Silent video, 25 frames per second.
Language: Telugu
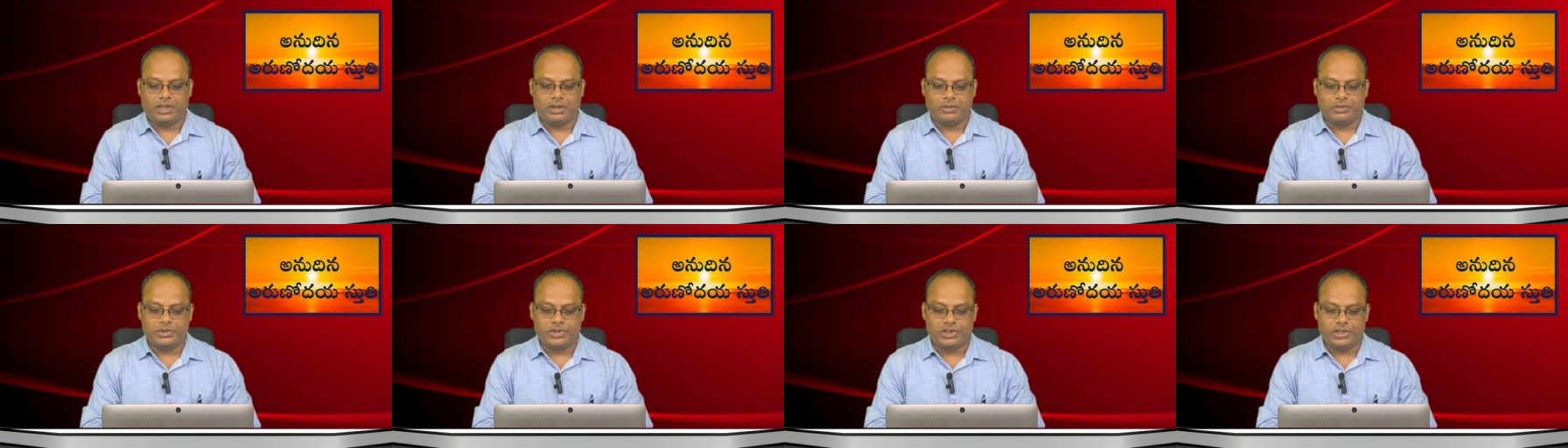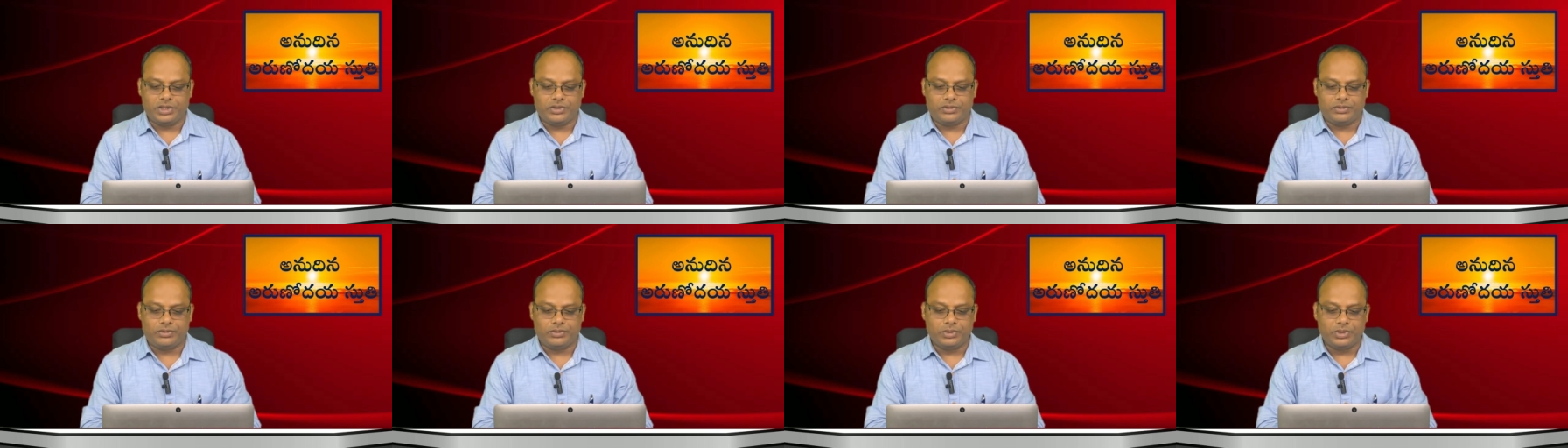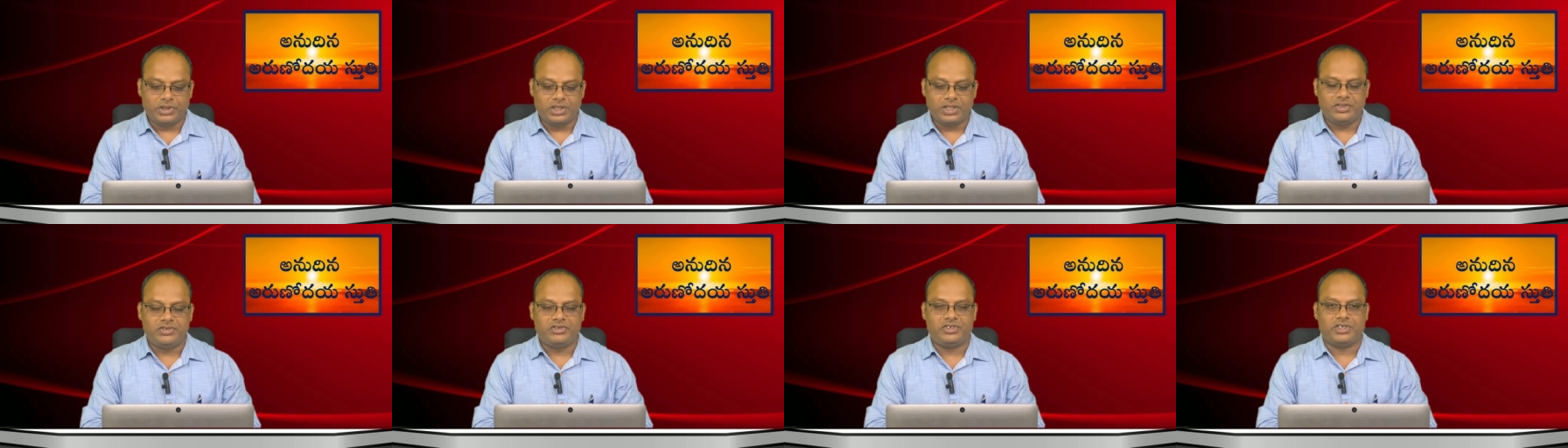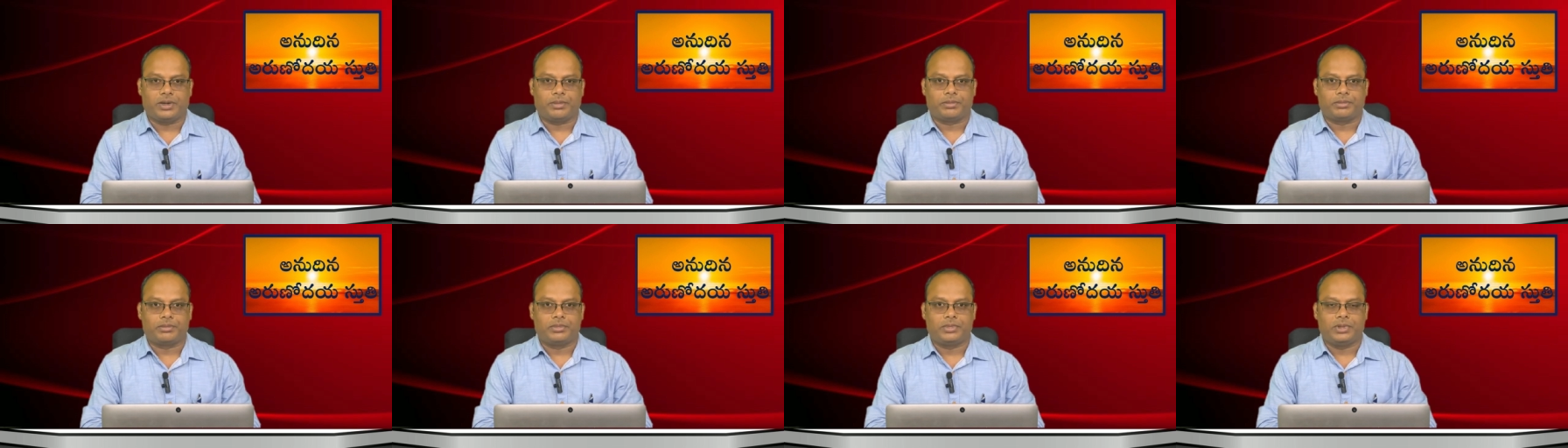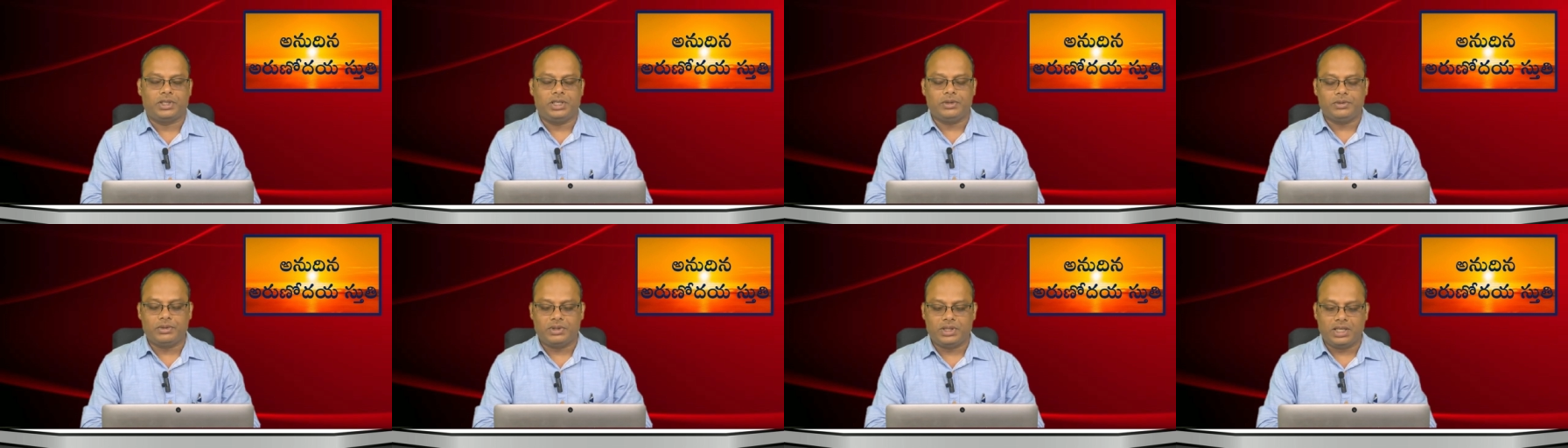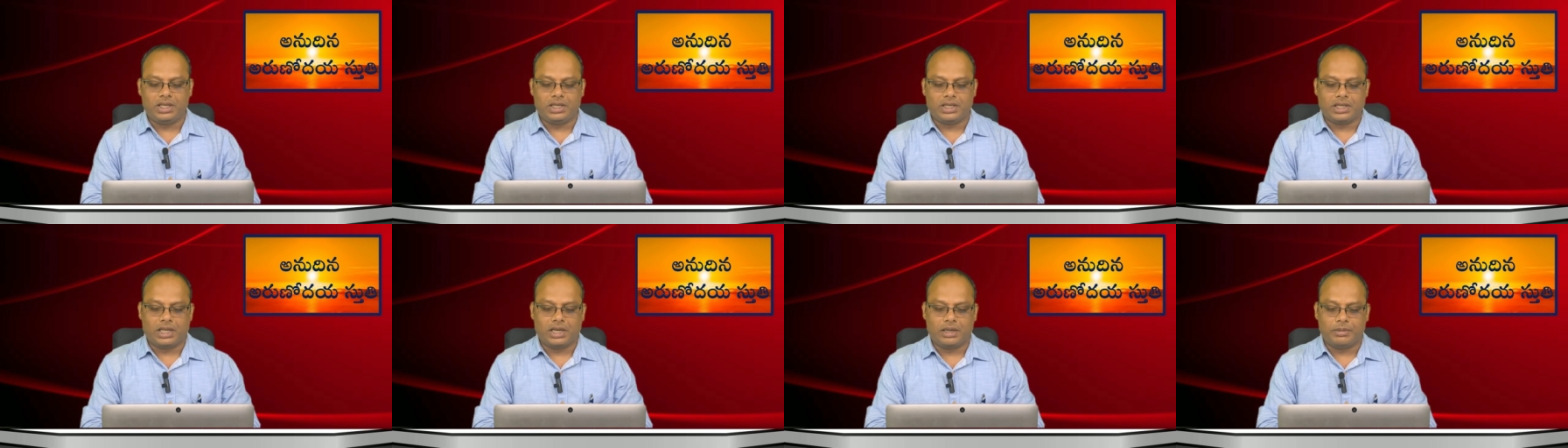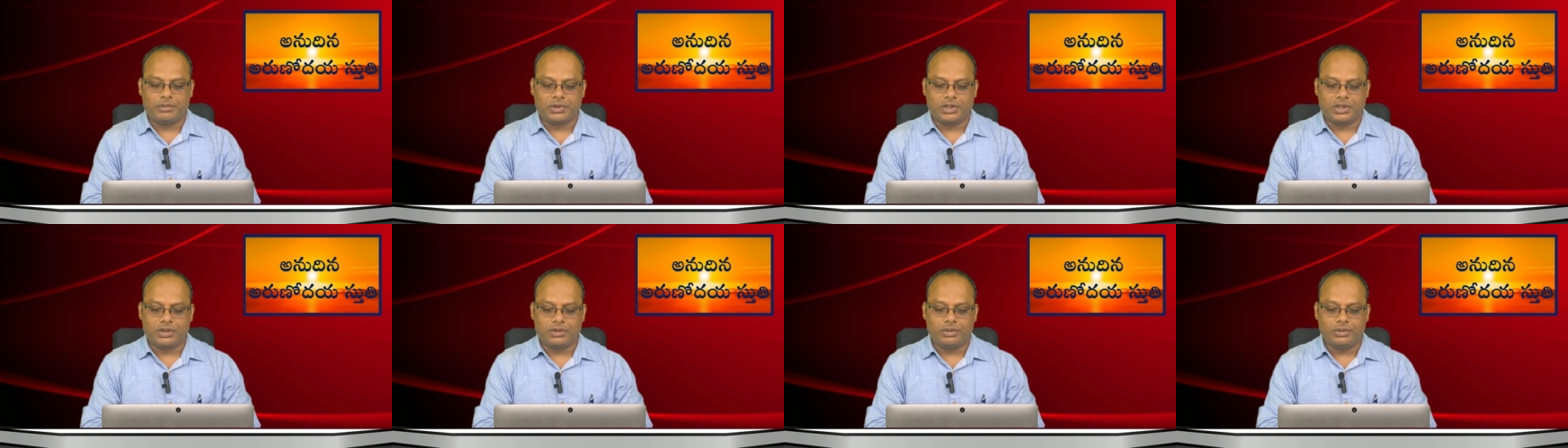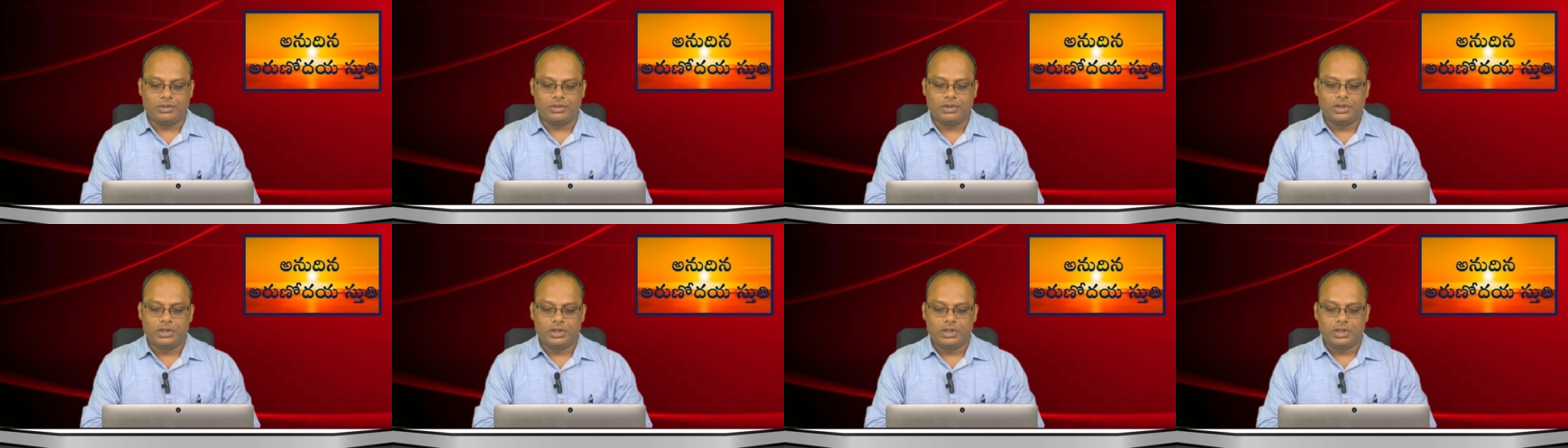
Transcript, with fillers: దేవుణ్ణి స్థుతించాం ఈ ఉదయకాలం మందు